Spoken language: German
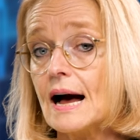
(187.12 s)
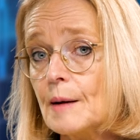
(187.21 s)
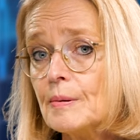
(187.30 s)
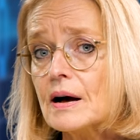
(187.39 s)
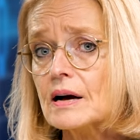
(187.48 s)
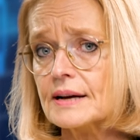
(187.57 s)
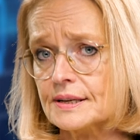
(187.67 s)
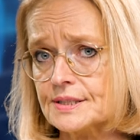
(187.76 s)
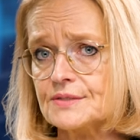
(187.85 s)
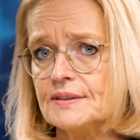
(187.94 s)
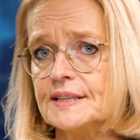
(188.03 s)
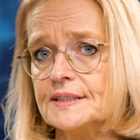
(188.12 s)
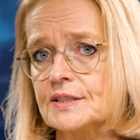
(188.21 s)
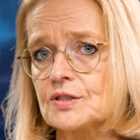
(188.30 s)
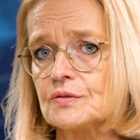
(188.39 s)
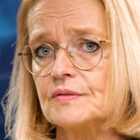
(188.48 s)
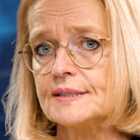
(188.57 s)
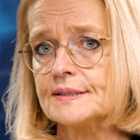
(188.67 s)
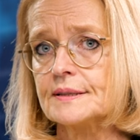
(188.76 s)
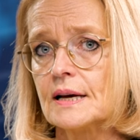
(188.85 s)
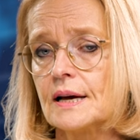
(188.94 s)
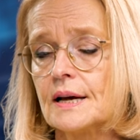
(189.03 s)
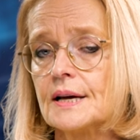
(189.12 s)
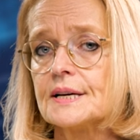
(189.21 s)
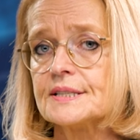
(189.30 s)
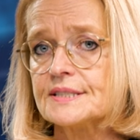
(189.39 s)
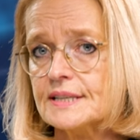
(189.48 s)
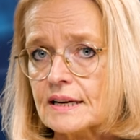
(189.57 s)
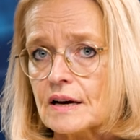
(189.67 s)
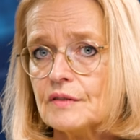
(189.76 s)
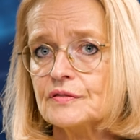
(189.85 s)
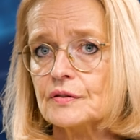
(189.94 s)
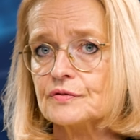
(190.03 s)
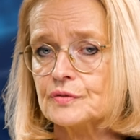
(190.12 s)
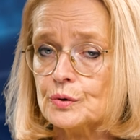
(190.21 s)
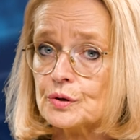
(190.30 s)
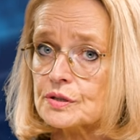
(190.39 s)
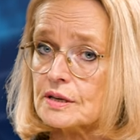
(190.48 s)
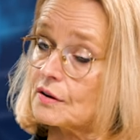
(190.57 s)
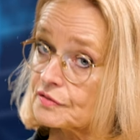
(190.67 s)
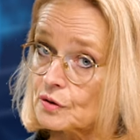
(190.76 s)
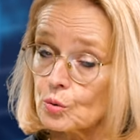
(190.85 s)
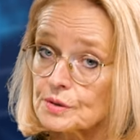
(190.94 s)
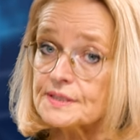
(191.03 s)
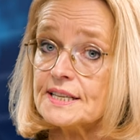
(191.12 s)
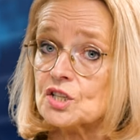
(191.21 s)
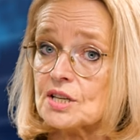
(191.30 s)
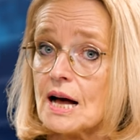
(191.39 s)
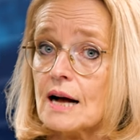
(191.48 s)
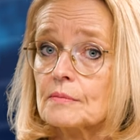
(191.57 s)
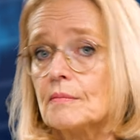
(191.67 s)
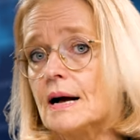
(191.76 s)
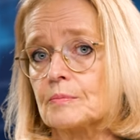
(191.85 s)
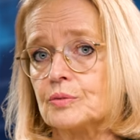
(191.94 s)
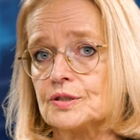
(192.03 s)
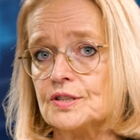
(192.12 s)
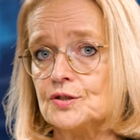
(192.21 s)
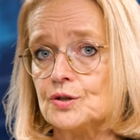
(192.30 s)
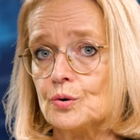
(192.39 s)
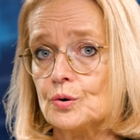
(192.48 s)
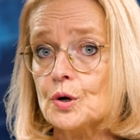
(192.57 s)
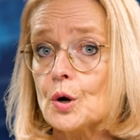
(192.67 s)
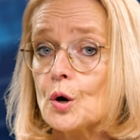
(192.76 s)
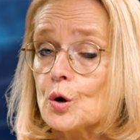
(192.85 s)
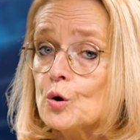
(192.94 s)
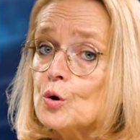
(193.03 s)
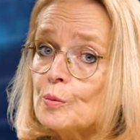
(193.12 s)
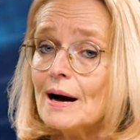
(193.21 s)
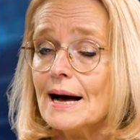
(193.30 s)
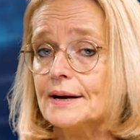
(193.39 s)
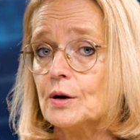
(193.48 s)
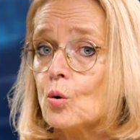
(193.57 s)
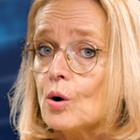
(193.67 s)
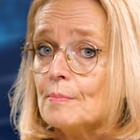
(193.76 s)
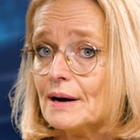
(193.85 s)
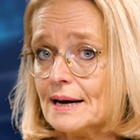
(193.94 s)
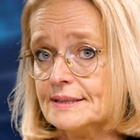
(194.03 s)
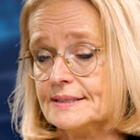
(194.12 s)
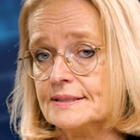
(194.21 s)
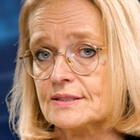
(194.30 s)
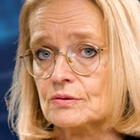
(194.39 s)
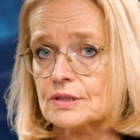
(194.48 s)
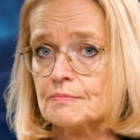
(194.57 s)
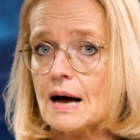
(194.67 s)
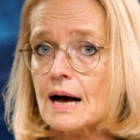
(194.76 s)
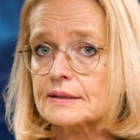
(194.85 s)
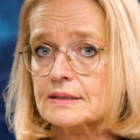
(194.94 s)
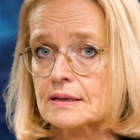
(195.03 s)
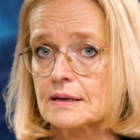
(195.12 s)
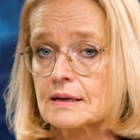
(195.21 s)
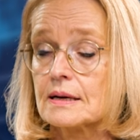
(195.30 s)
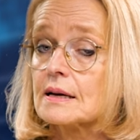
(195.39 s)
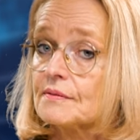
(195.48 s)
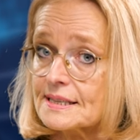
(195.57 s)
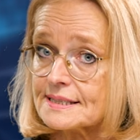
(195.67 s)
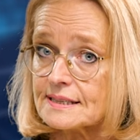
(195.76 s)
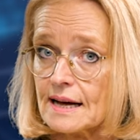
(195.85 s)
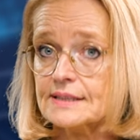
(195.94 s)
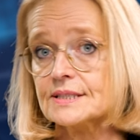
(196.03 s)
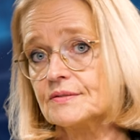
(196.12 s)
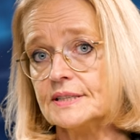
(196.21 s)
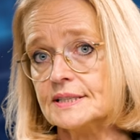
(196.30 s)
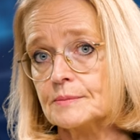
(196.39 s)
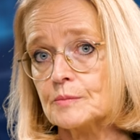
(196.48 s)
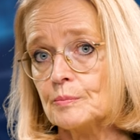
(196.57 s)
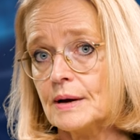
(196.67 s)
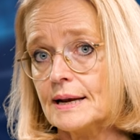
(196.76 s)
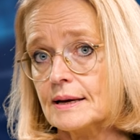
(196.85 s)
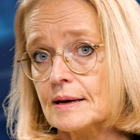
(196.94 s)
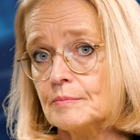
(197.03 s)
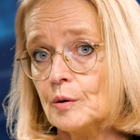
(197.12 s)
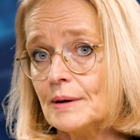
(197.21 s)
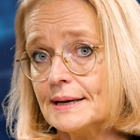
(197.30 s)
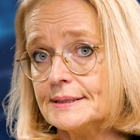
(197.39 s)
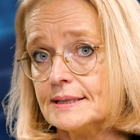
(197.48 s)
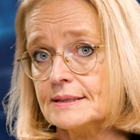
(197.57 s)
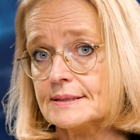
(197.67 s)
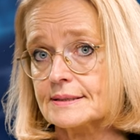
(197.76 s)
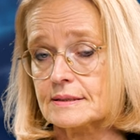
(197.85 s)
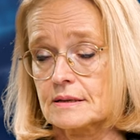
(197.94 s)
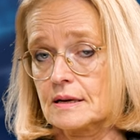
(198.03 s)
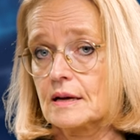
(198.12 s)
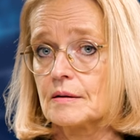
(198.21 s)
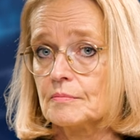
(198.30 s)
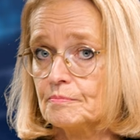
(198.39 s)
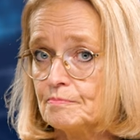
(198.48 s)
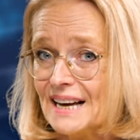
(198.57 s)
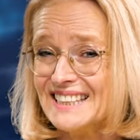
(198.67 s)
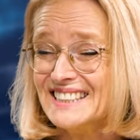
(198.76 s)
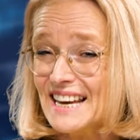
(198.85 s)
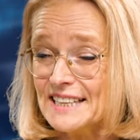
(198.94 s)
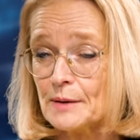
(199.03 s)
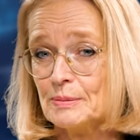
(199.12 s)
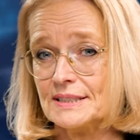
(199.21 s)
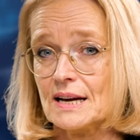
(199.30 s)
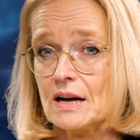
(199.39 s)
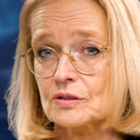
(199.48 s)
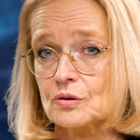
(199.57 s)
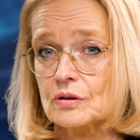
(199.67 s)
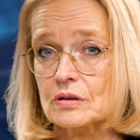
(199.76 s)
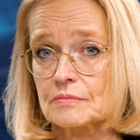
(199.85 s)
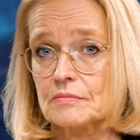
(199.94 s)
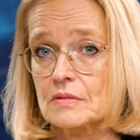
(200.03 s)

Aber ganz wichtig zu wissen, Sika verfügt aufgrund der starken Marktposition über eine hohe Preissetzungsmacht was ganz wichtig im Moment ist bei jeder Betrachtung